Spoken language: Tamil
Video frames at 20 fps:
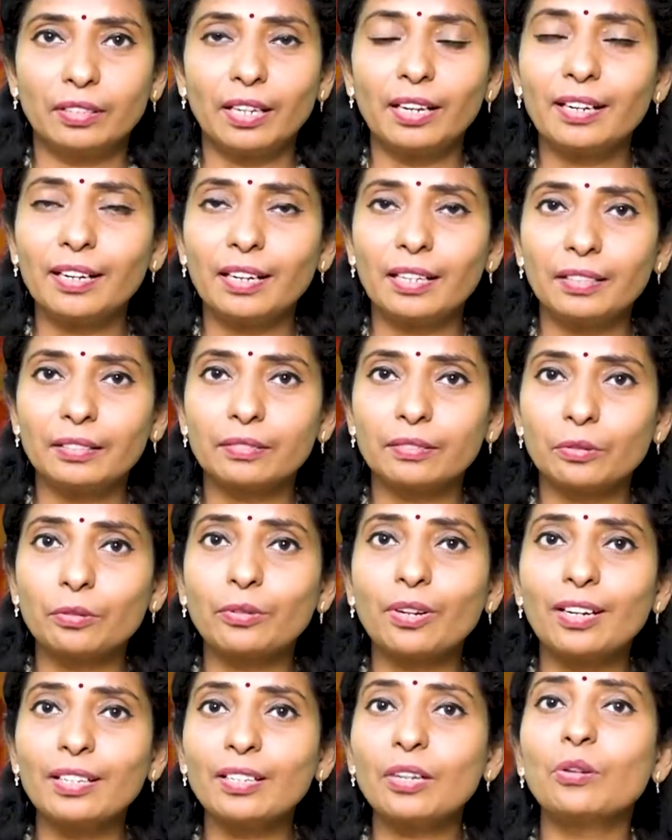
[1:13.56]
எல்லா
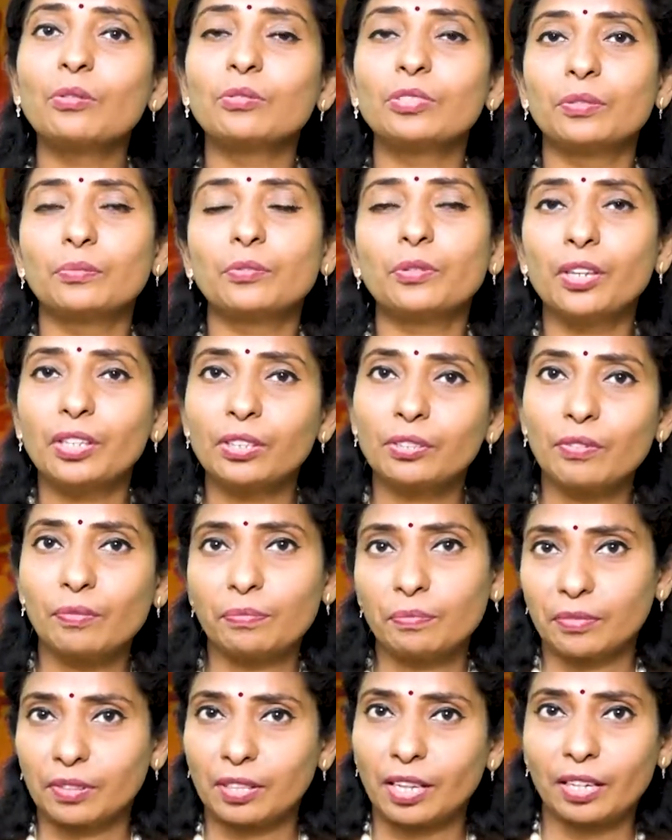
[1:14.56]
உடலுக்கு கொஞ்சம்
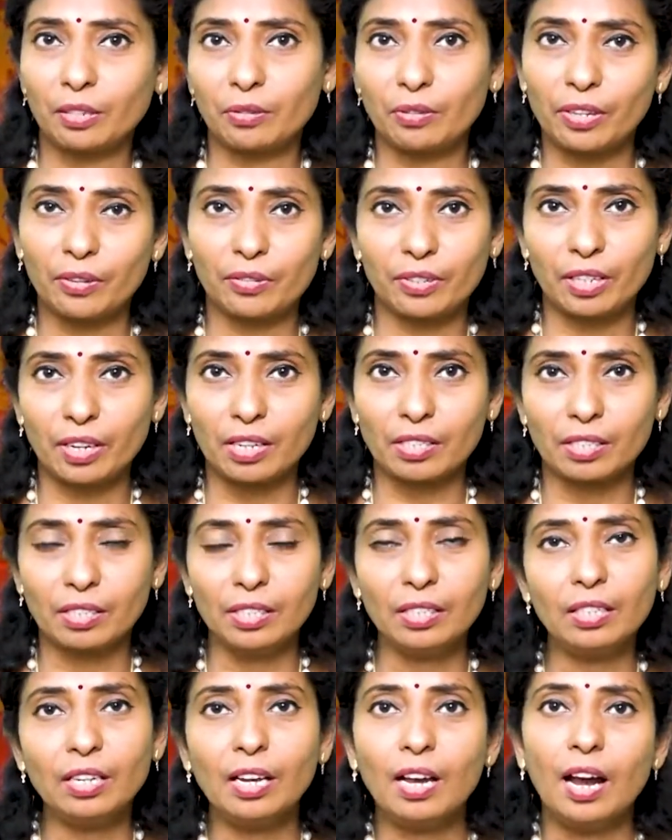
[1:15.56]
முக்கியத்துவம் தரக்கூடிய ஒரு ராசி